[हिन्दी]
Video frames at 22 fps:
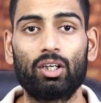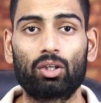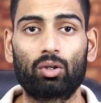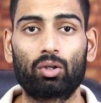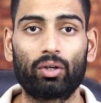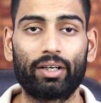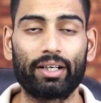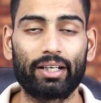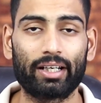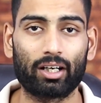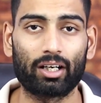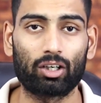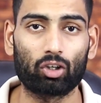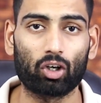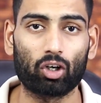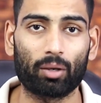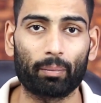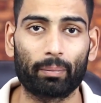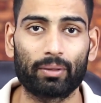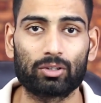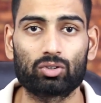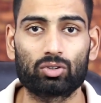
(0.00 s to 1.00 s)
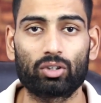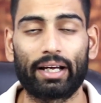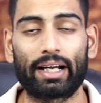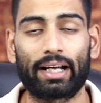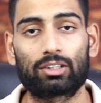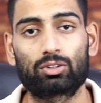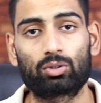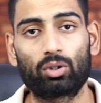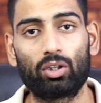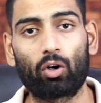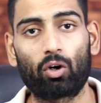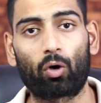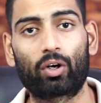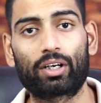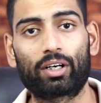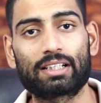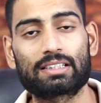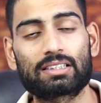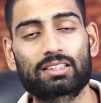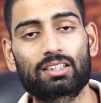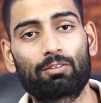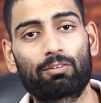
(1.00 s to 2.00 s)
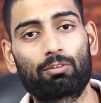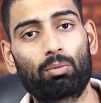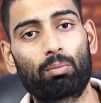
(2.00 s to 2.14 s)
क्योंकि टिकटॉक पर जो एक्चुअली ऑडियंस है